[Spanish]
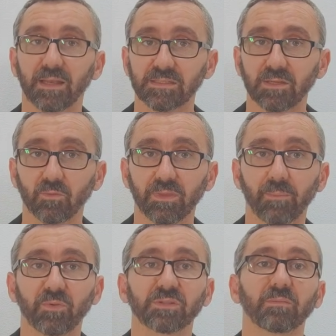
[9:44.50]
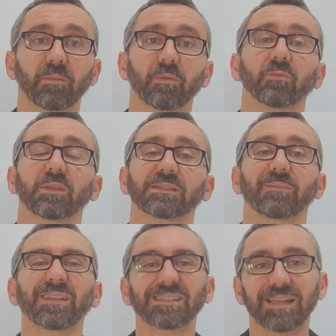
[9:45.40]
La segunda posible pregunta de
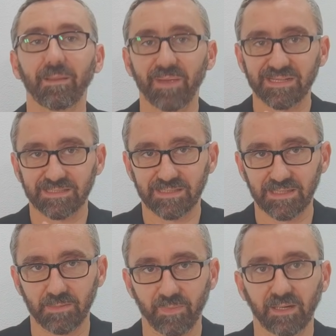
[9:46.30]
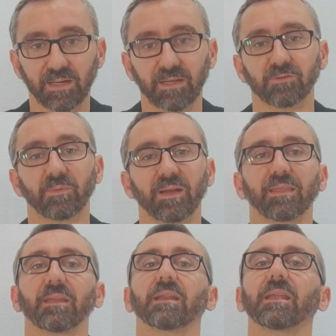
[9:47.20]
examen es la más típica que nos van
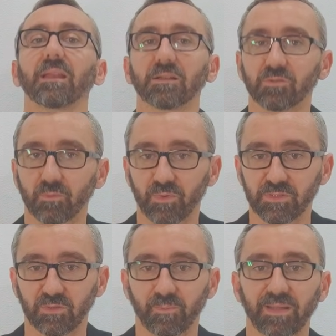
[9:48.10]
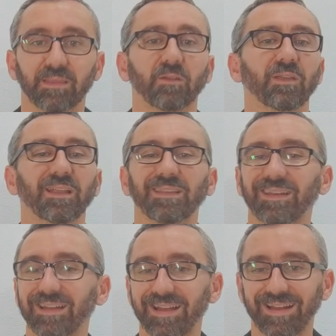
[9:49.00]
a hacer y en el supuesto práctico. Y hay que
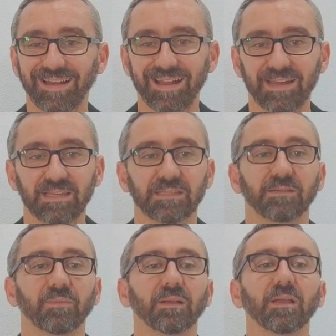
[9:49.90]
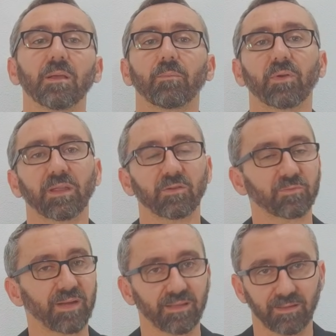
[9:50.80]
tenerla clarísima, porque
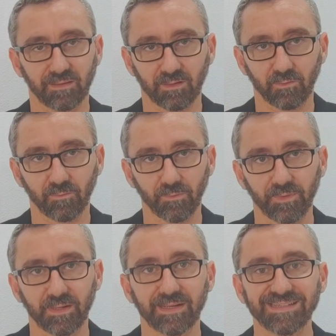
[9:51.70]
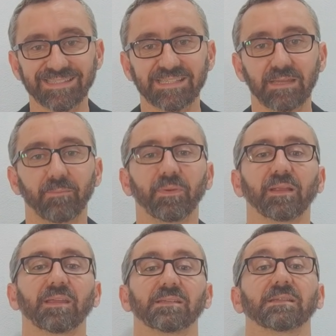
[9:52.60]
nos van a intentar confundir siempre,
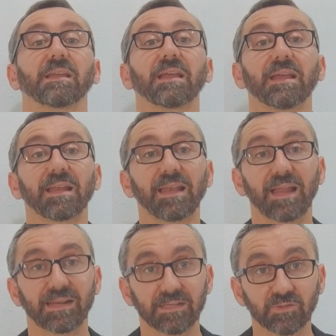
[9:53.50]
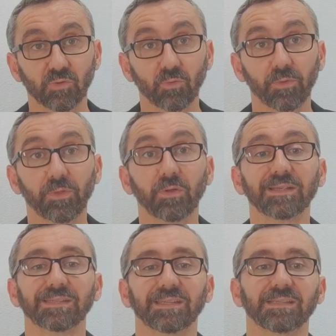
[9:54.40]
que es las
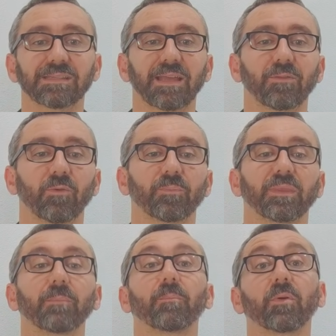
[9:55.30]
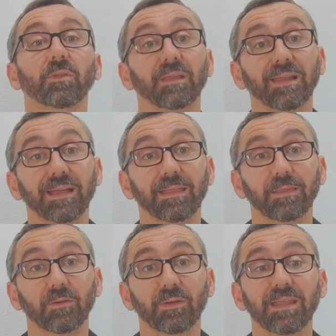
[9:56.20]
resoluciones que se adopten por
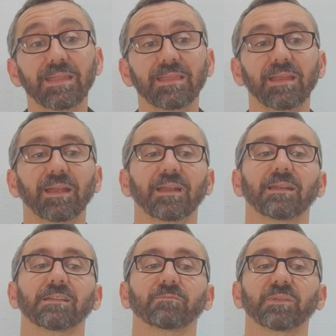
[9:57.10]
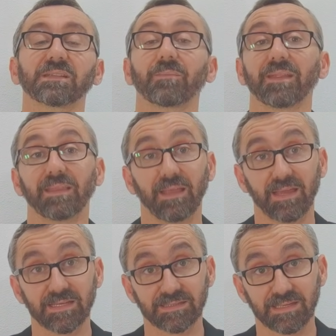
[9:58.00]
delegación indicarán expresamente
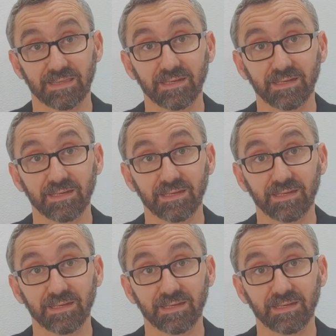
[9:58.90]
esta